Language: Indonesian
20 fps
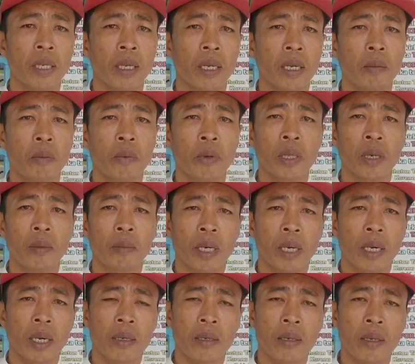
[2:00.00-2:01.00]
banyak ribu terima
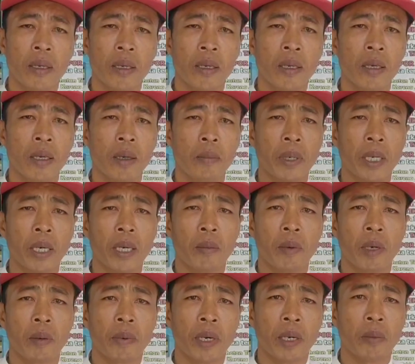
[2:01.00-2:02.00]
kasih kepada
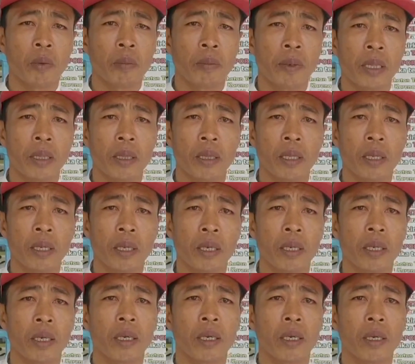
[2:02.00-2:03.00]
Bapak Bupati
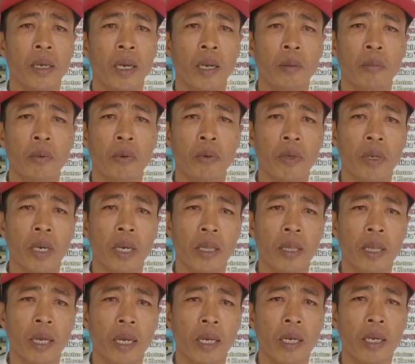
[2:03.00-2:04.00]
Lampung
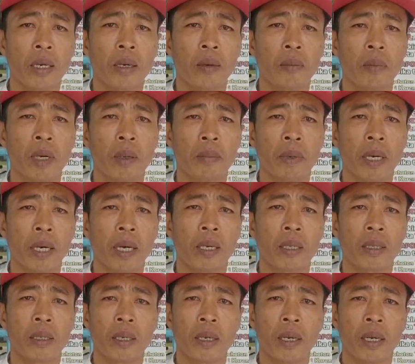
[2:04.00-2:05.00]
Selatan, Bapak
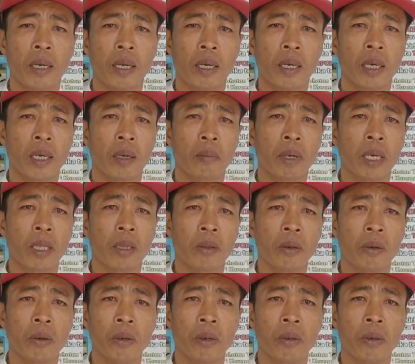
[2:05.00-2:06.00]
Haji Nanang
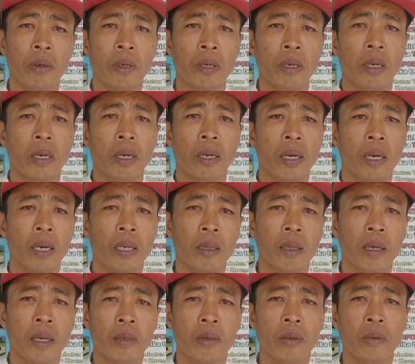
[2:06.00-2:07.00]
Ermanto
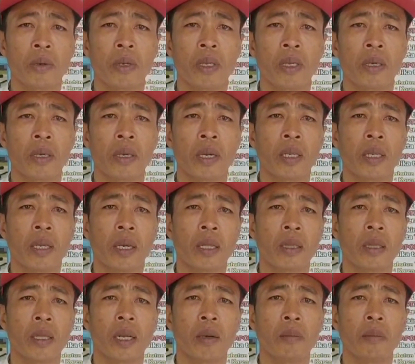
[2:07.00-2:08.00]
atas sudi kiranya
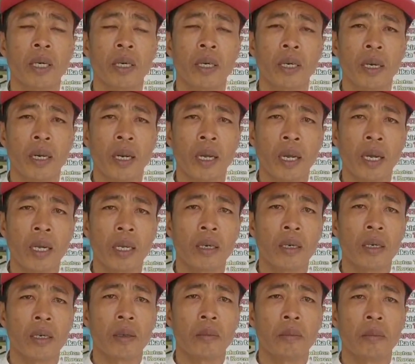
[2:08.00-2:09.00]
telah berkenan
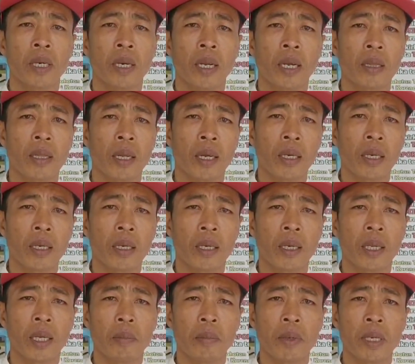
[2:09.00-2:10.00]
mendatangi
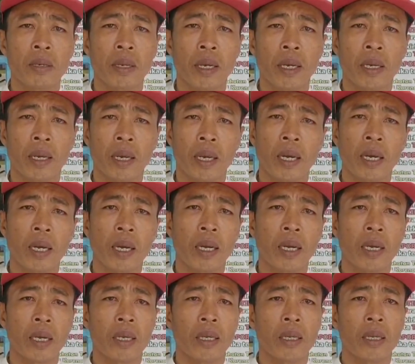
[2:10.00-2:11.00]
kediaman
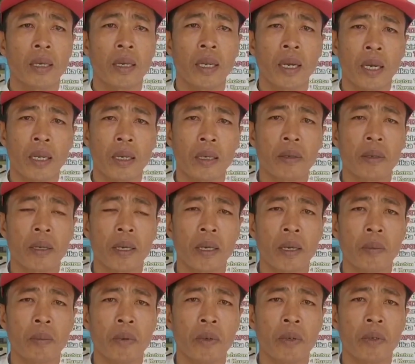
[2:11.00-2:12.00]
saya dan
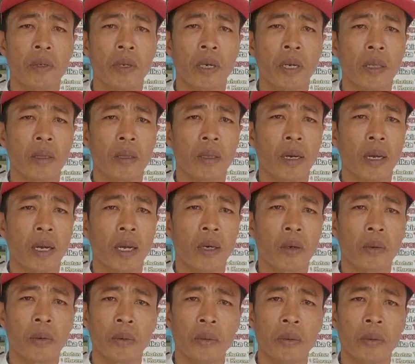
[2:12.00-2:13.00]
saya pun sangat
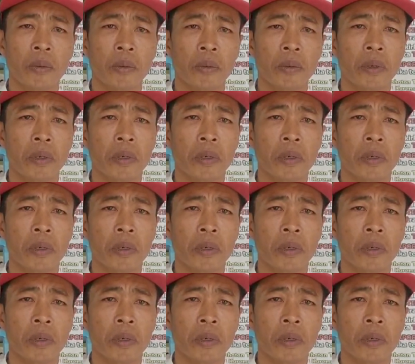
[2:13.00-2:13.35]
terharu